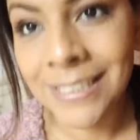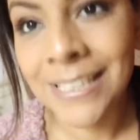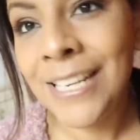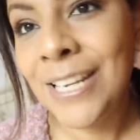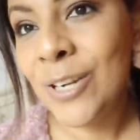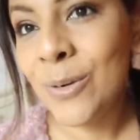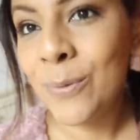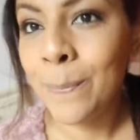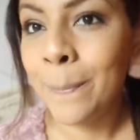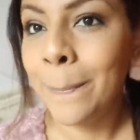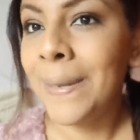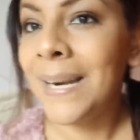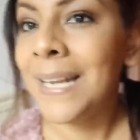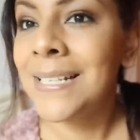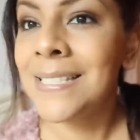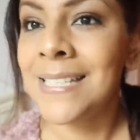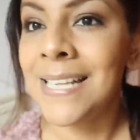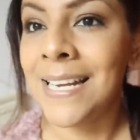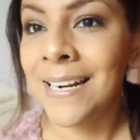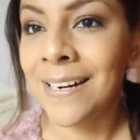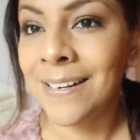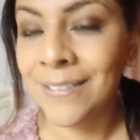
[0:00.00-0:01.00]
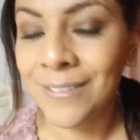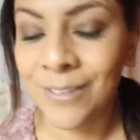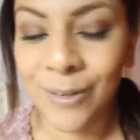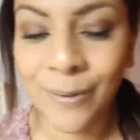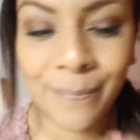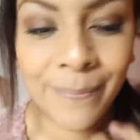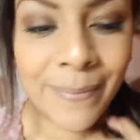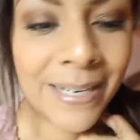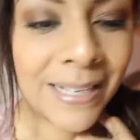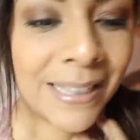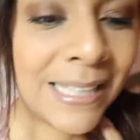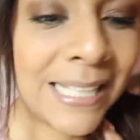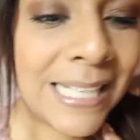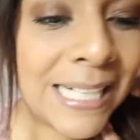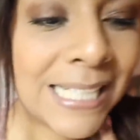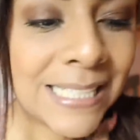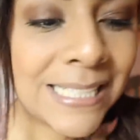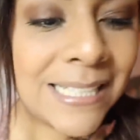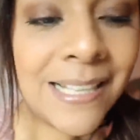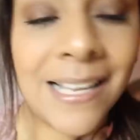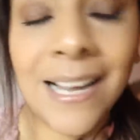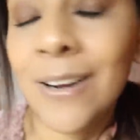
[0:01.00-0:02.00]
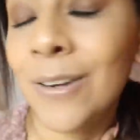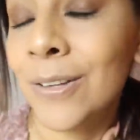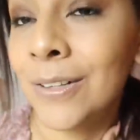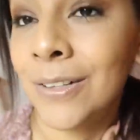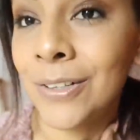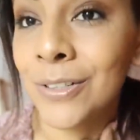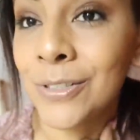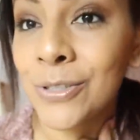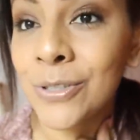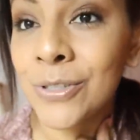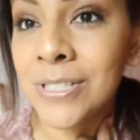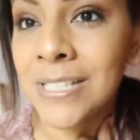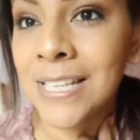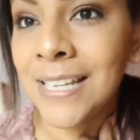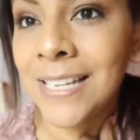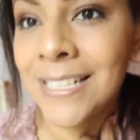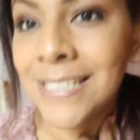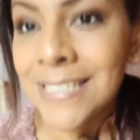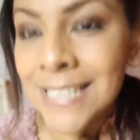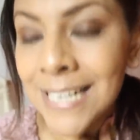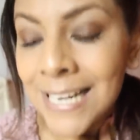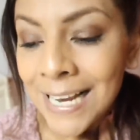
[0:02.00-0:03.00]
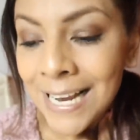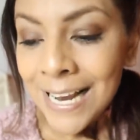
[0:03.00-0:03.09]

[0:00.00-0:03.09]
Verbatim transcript: y un placer compartir este día con todos ustedes.